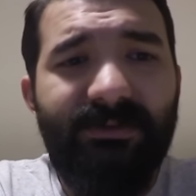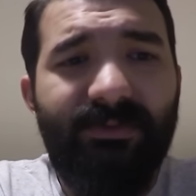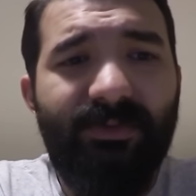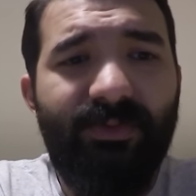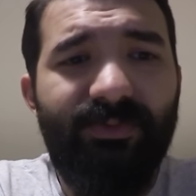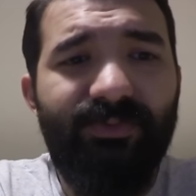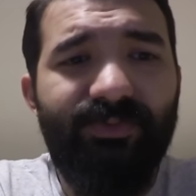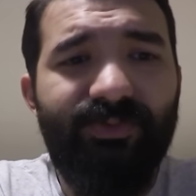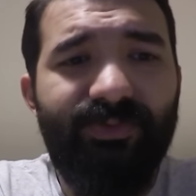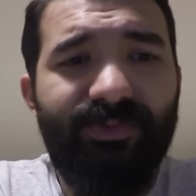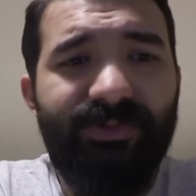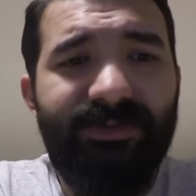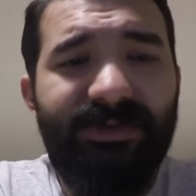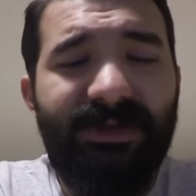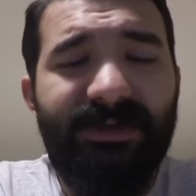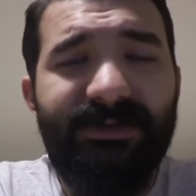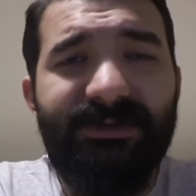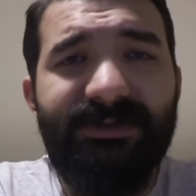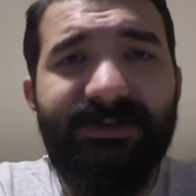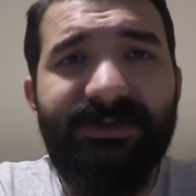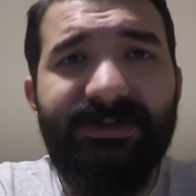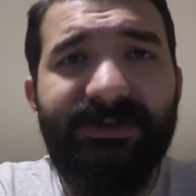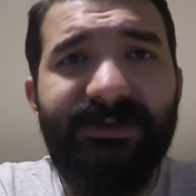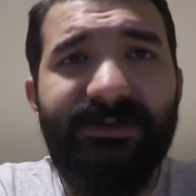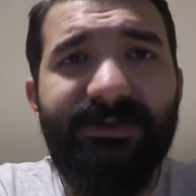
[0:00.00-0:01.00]
Konuşur,
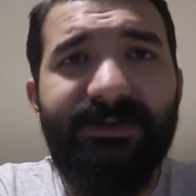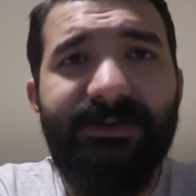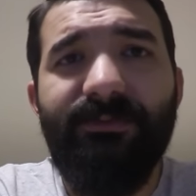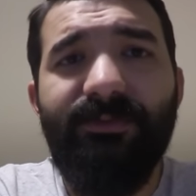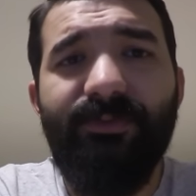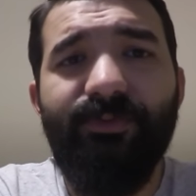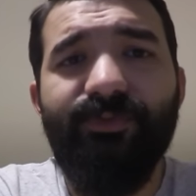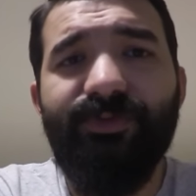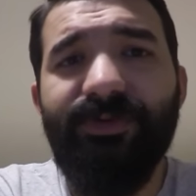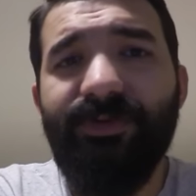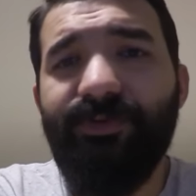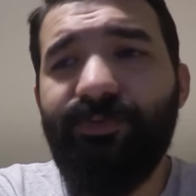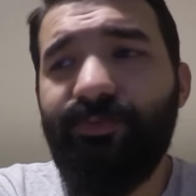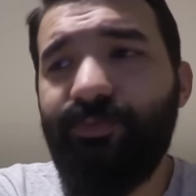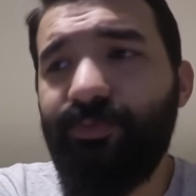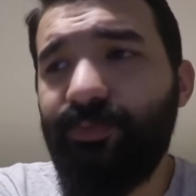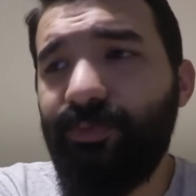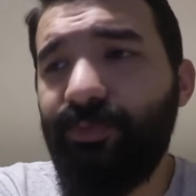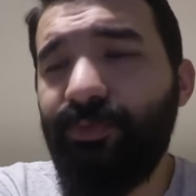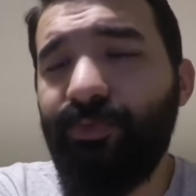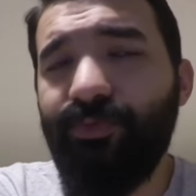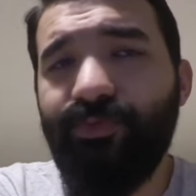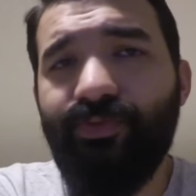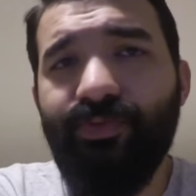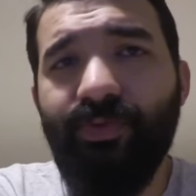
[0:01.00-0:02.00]
tartışırız. Sonuçta
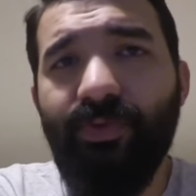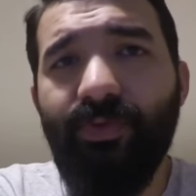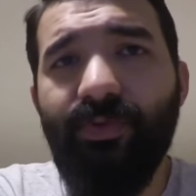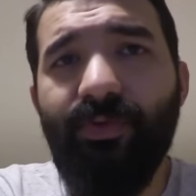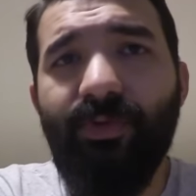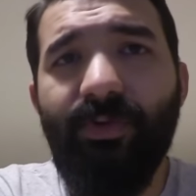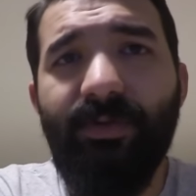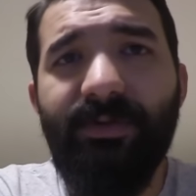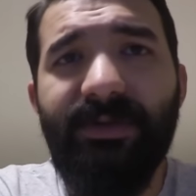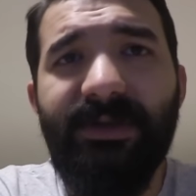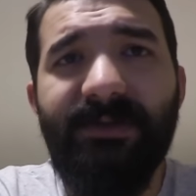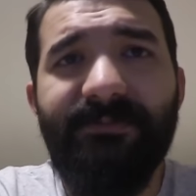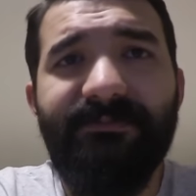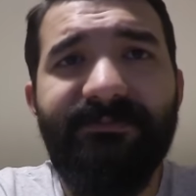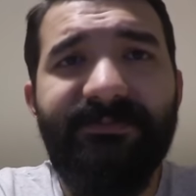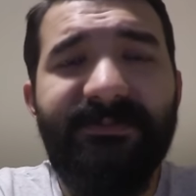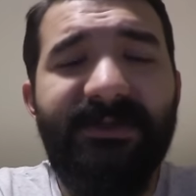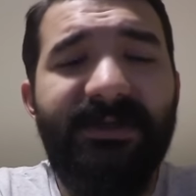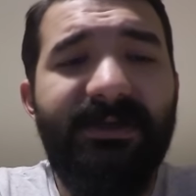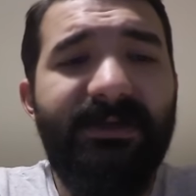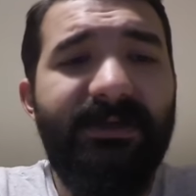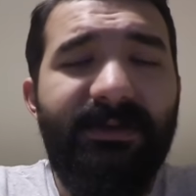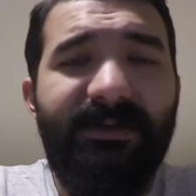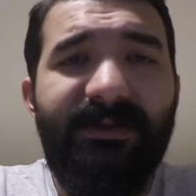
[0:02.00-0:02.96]
bu çoğu konseptte